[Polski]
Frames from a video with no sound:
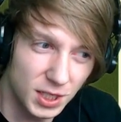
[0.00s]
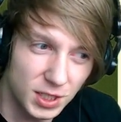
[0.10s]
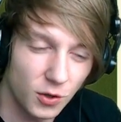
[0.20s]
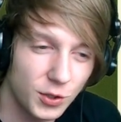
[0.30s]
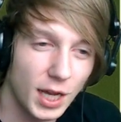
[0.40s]

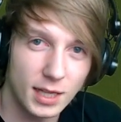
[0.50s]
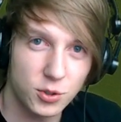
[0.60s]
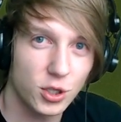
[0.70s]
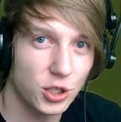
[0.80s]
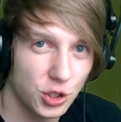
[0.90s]
no ja na
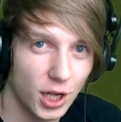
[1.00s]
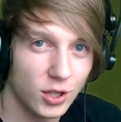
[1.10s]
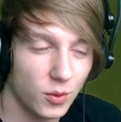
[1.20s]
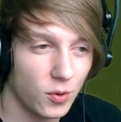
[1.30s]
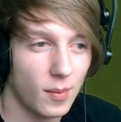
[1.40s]
przykład
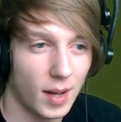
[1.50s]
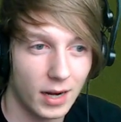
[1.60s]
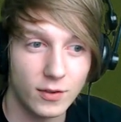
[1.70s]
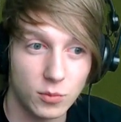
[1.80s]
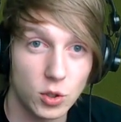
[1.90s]
średnio byłem,
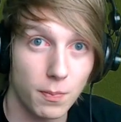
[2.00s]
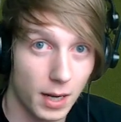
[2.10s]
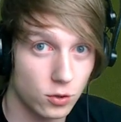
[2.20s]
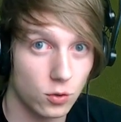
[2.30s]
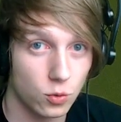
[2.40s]
ale wiem, że
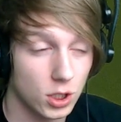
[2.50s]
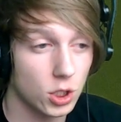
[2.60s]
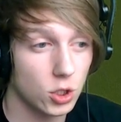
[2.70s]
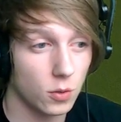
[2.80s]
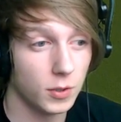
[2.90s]
bardzo duża
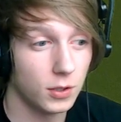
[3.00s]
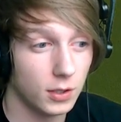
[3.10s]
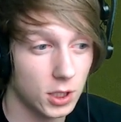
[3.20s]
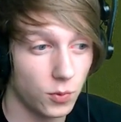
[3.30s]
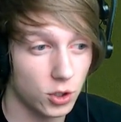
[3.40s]
część community
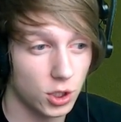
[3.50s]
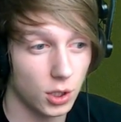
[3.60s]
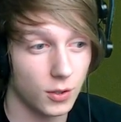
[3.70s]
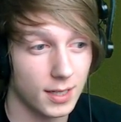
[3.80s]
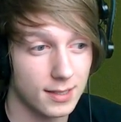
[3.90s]
też była
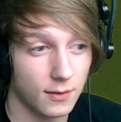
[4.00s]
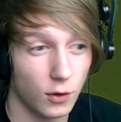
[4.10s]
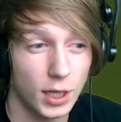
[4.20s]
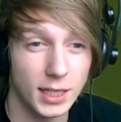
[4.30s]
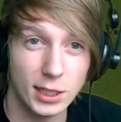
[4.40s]
średnio
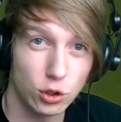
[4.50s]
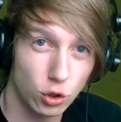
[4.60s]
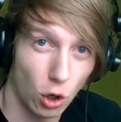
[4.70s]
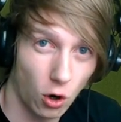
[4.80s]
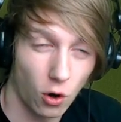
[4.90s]
nastawiona i
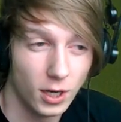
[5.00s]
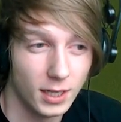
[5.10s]
to,